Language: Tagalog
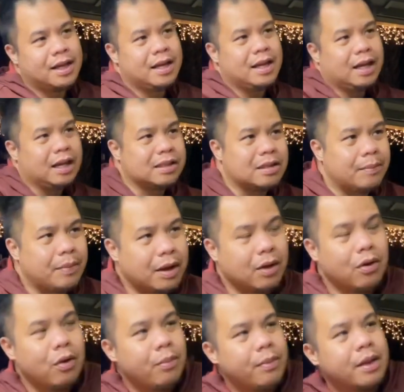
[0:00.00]
Isa pang
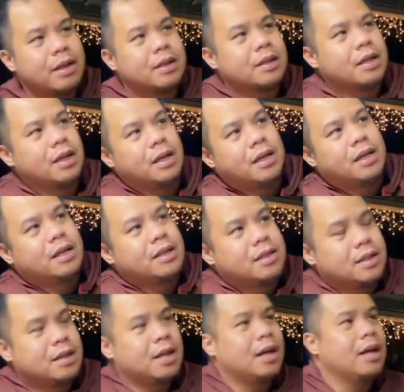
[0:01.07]
comment
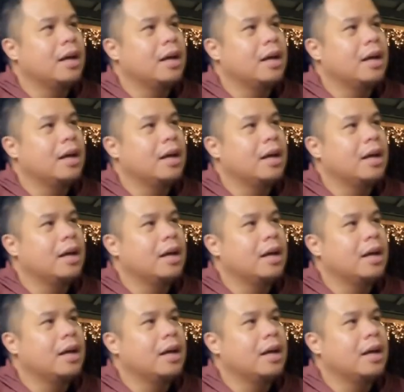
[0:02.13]
is,